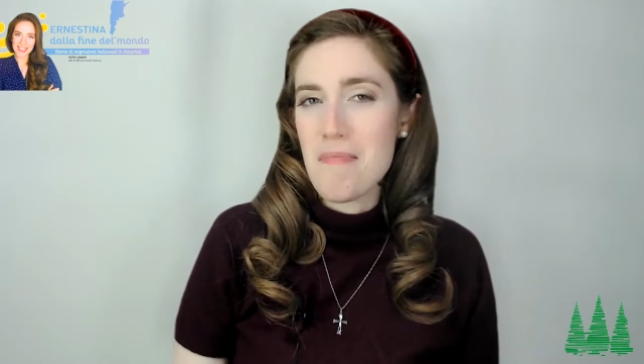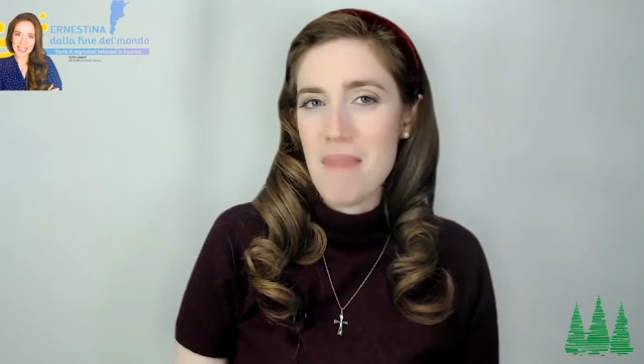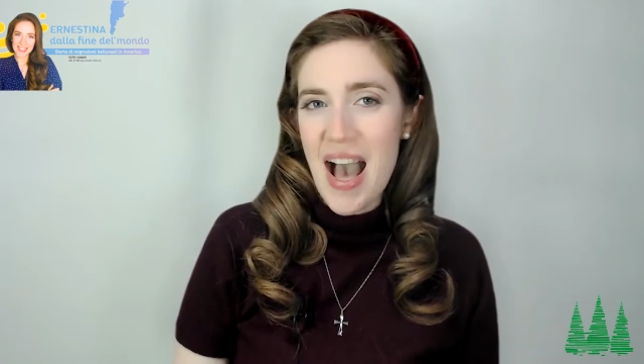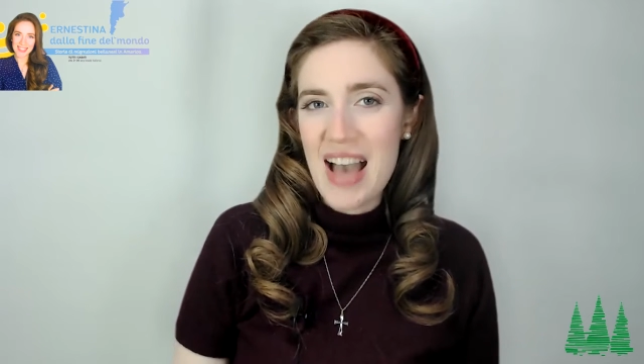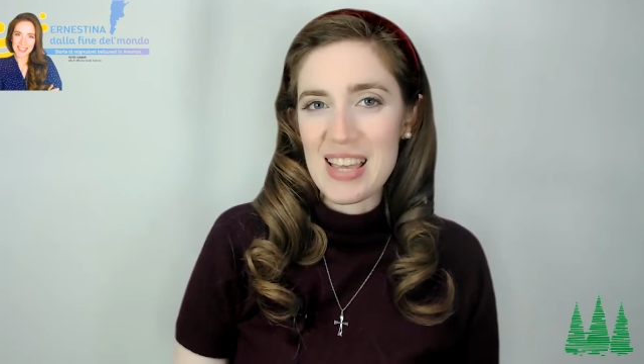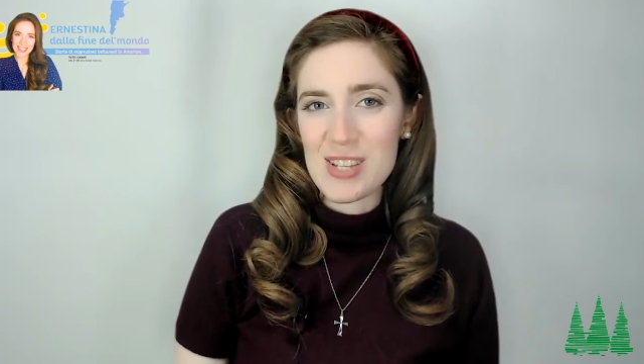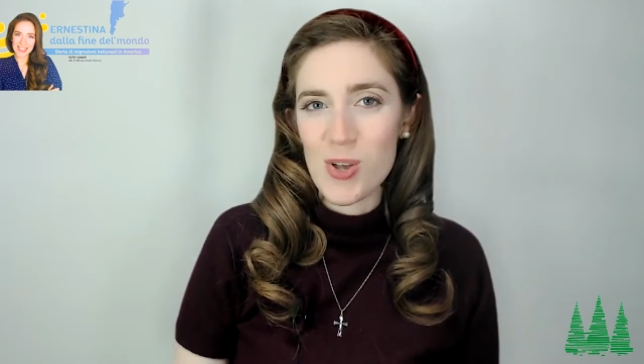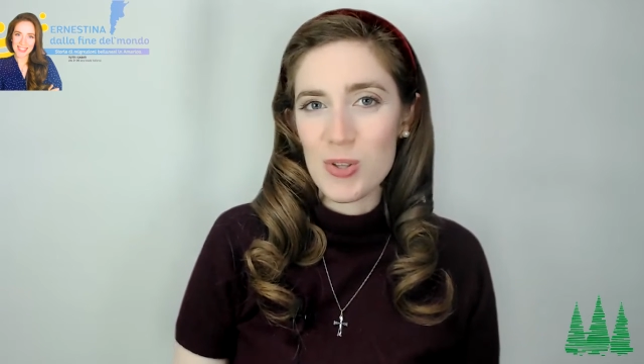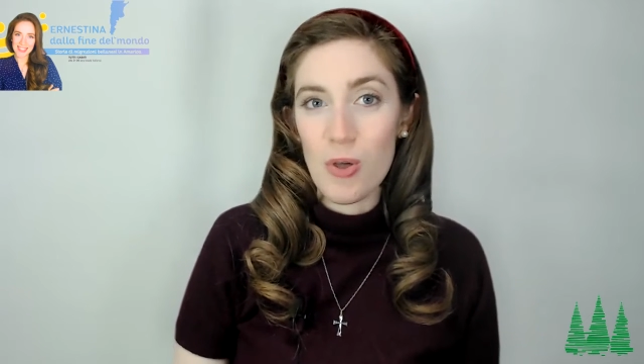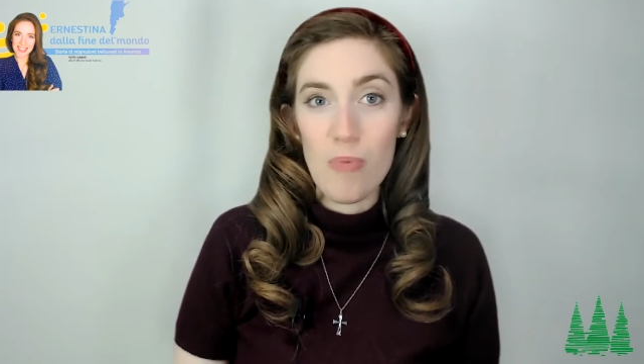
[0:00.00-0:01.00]
ma anche
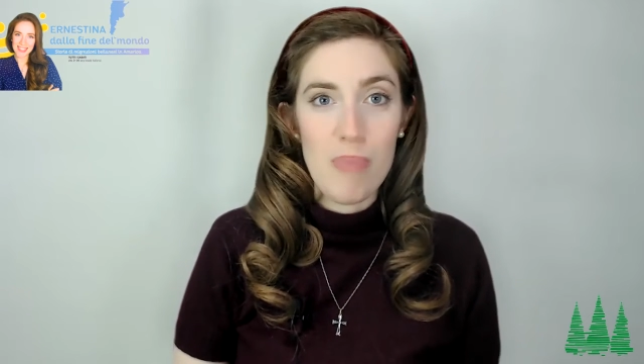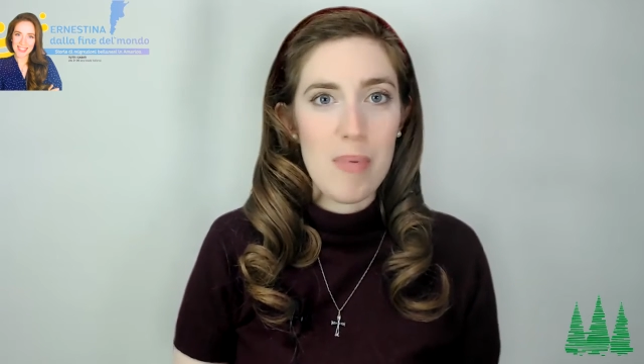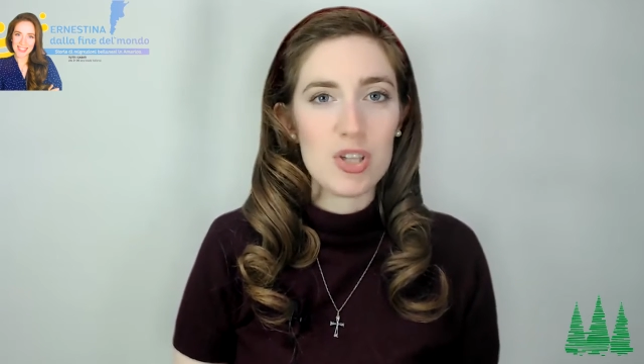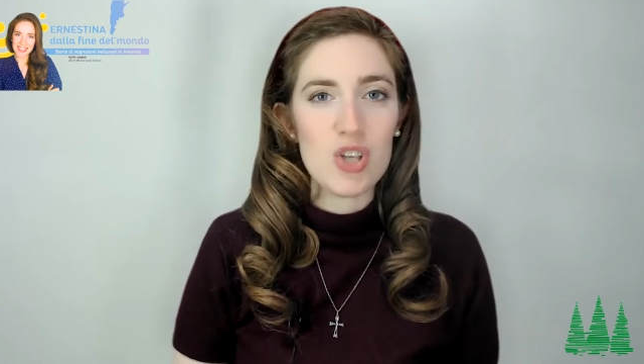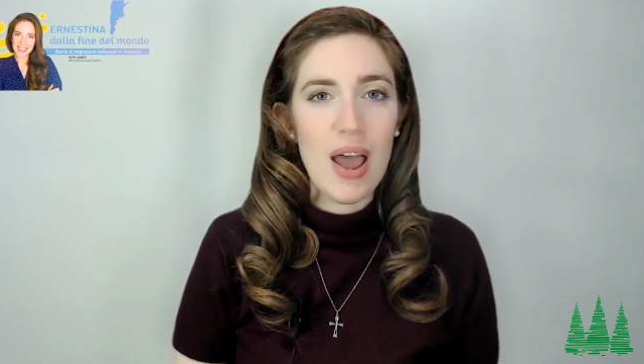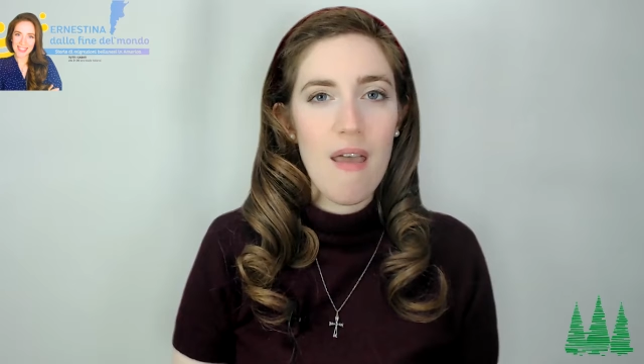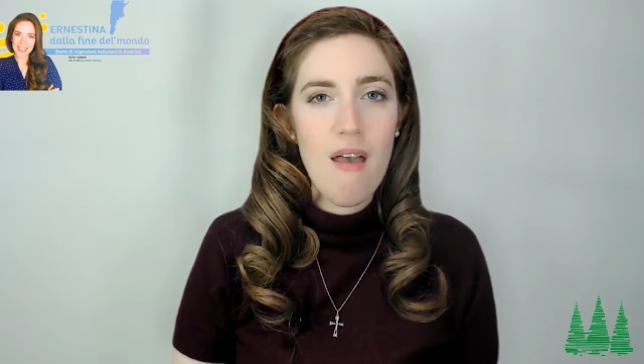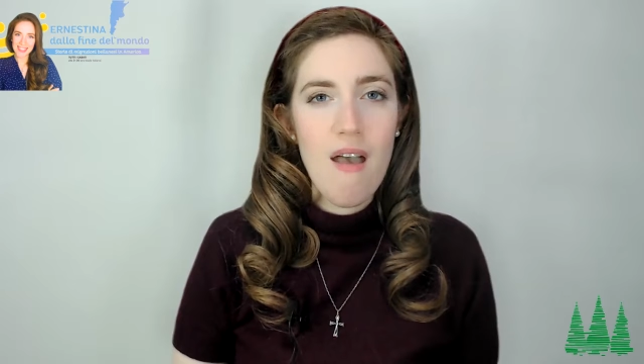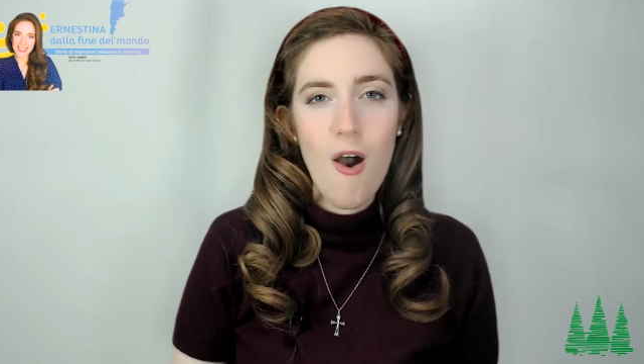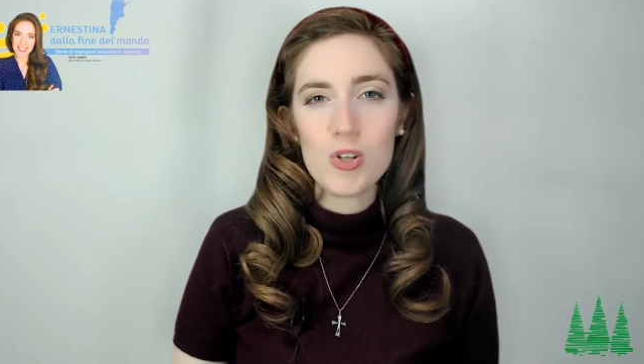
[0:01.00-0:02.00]
sodo per
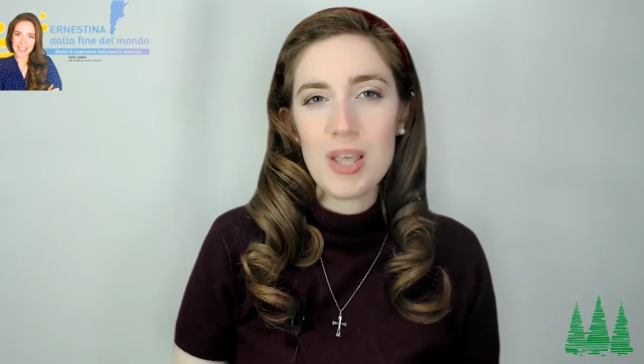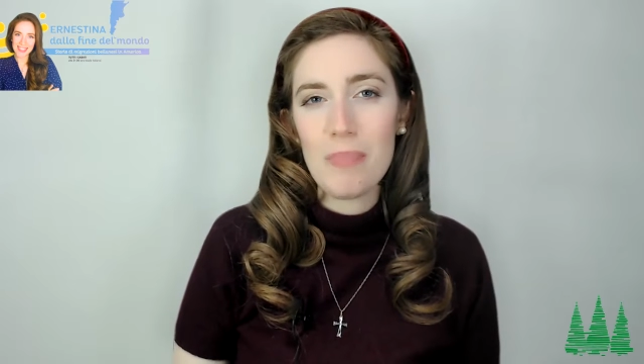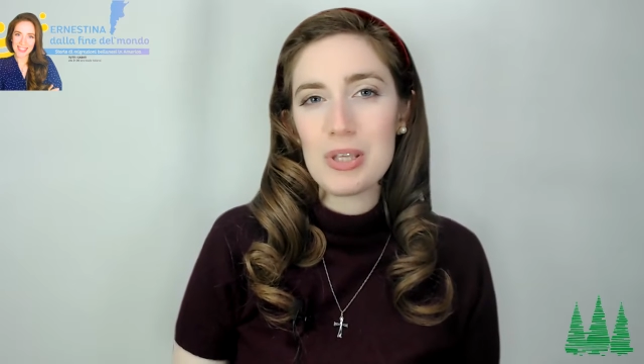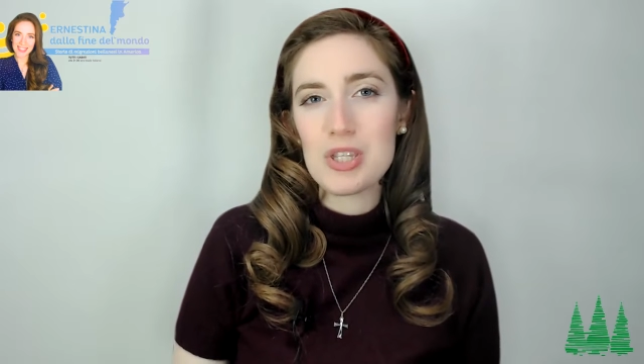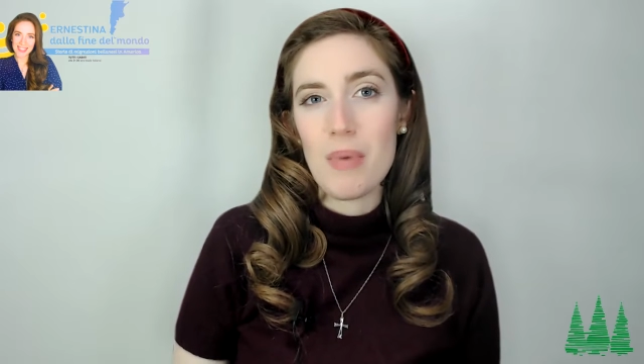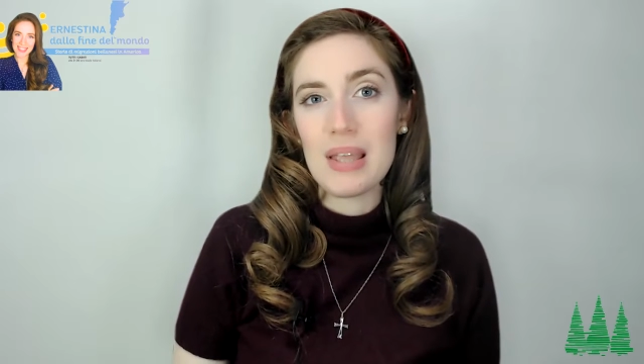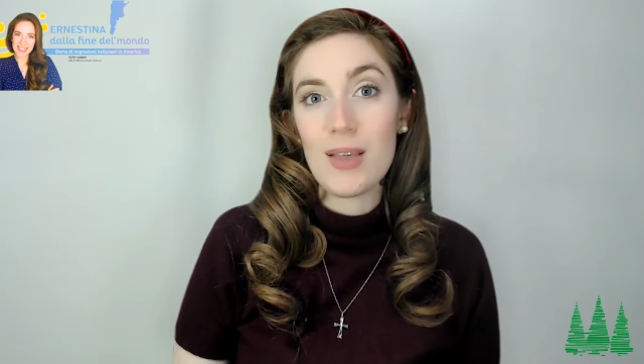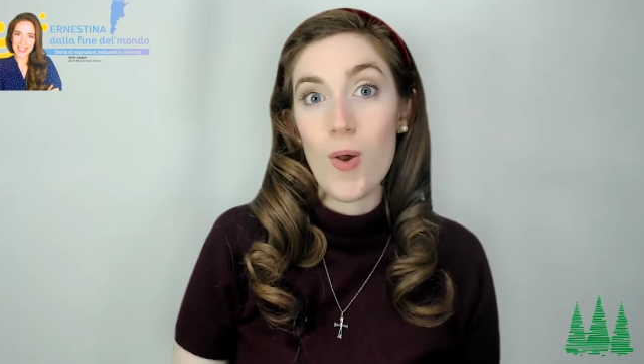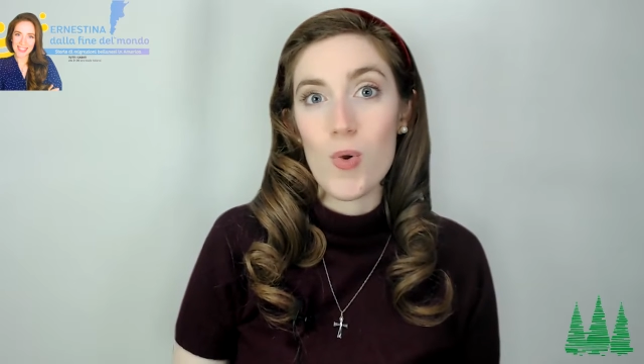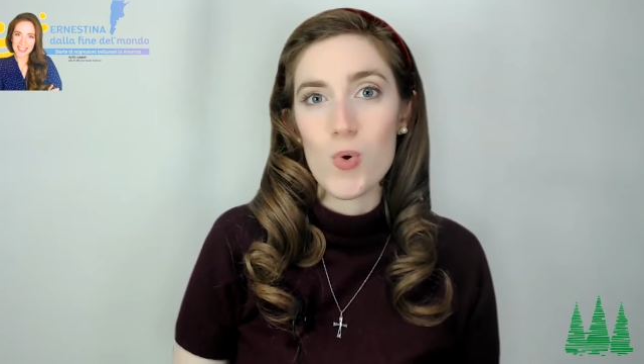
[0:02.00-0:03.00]
mangiare o
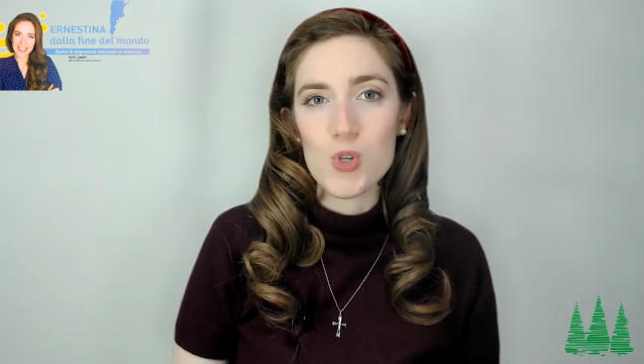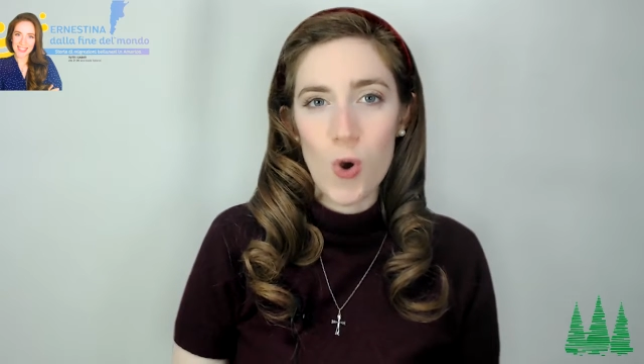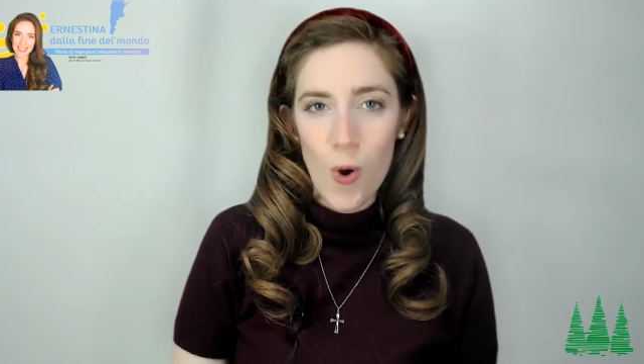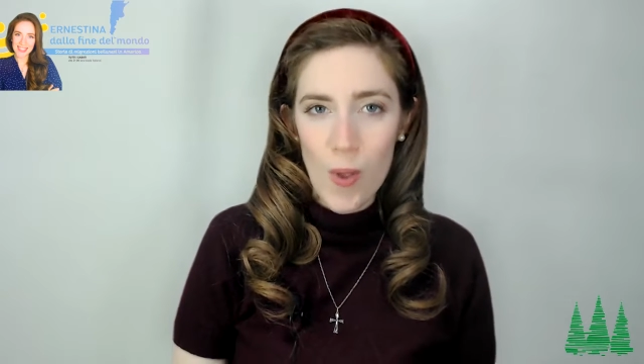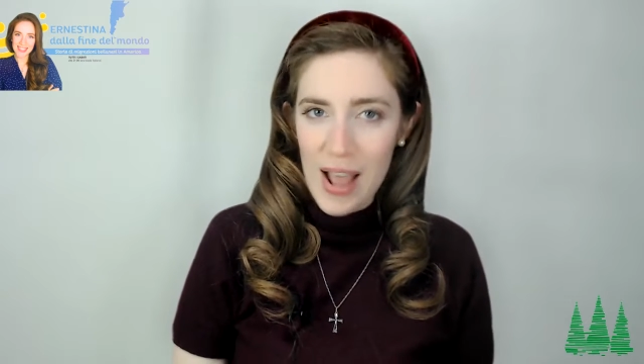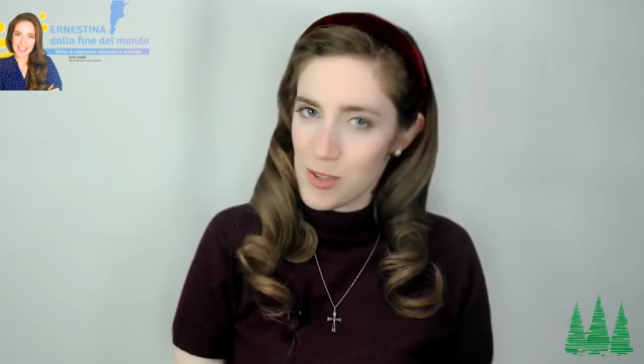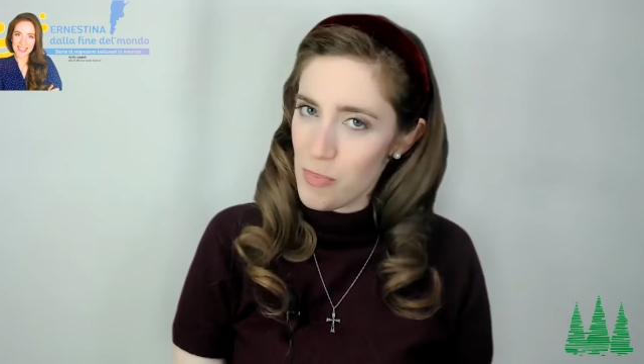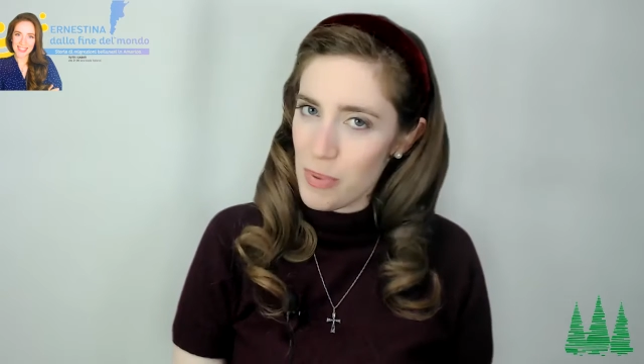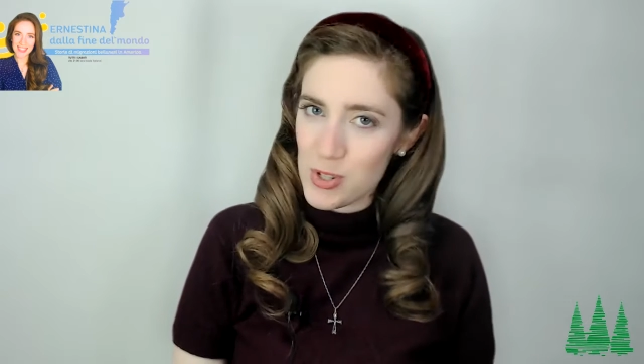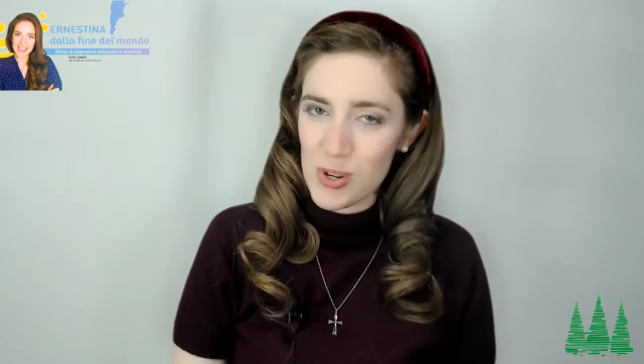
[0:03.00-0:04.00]
semplicemente col guscio colorato
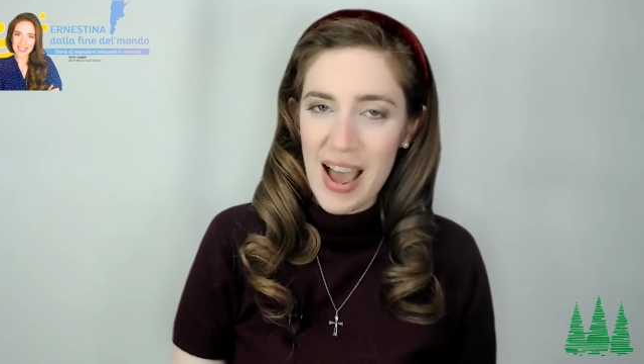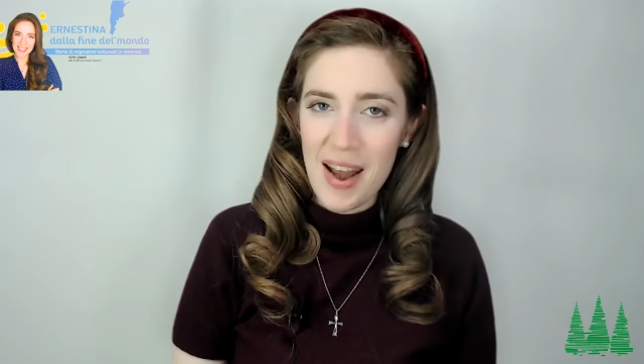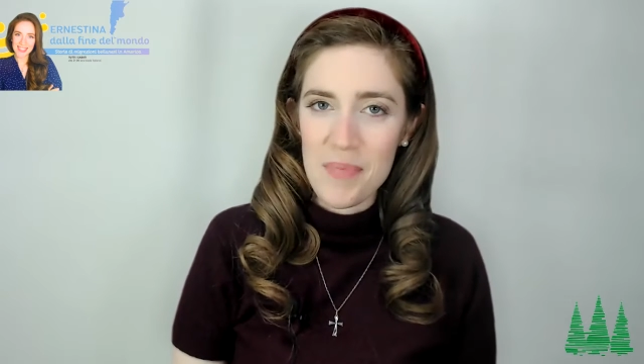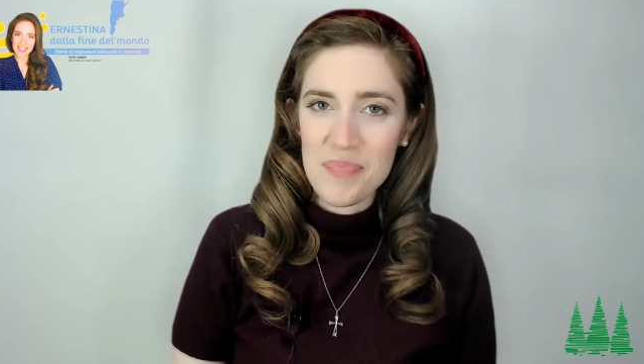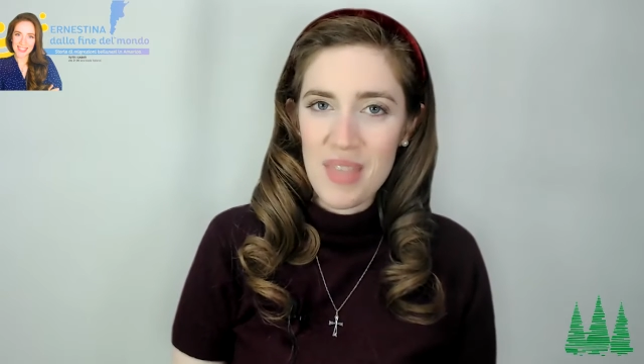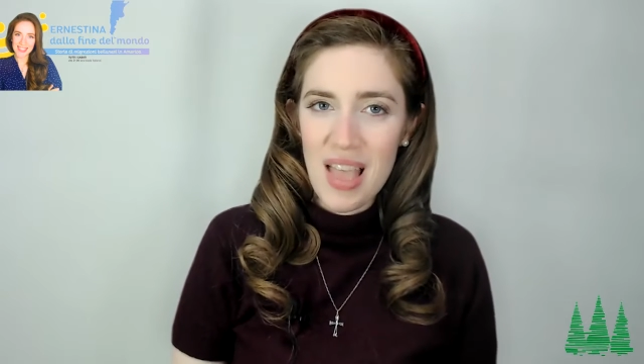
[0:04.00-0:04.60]
per giocare.